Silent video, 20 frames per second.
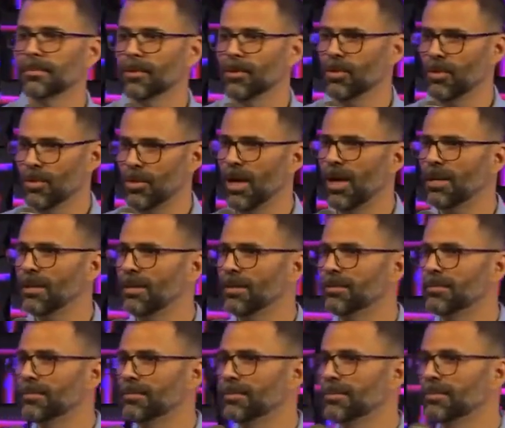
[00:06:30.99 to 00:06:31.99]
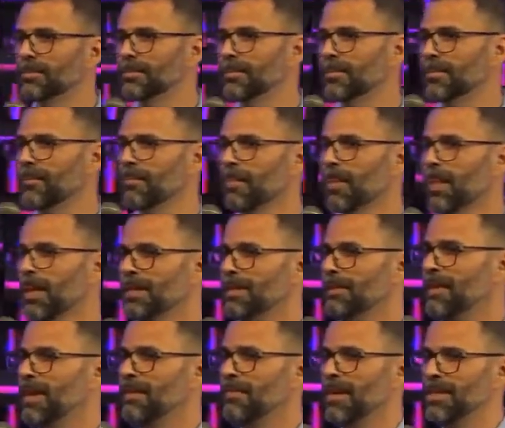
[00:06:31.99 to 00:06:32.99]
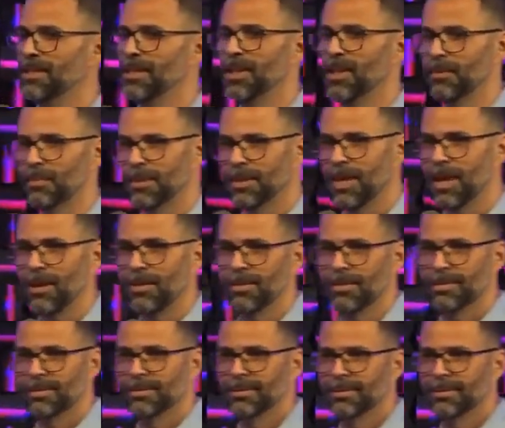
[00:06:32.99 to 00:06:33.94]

Concorda? Você vai levar dinheiro para o céu?